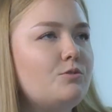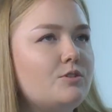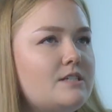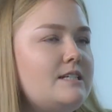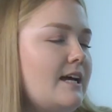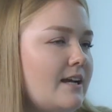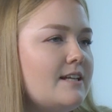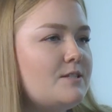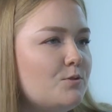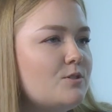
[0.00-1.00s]
Und die
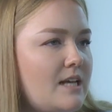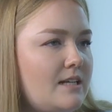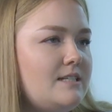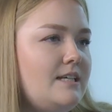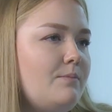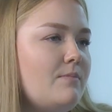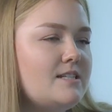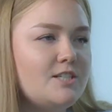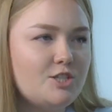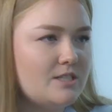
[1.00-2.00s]
Generation Z, die eben als
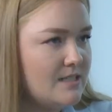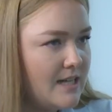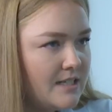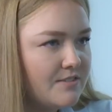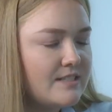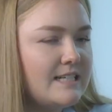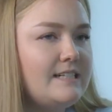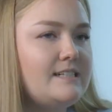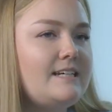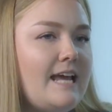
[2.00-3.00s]
Digital Natives
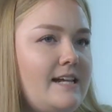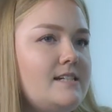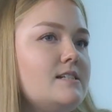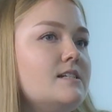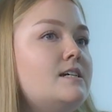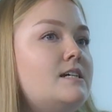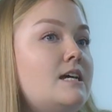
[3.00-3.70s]
gel gelten,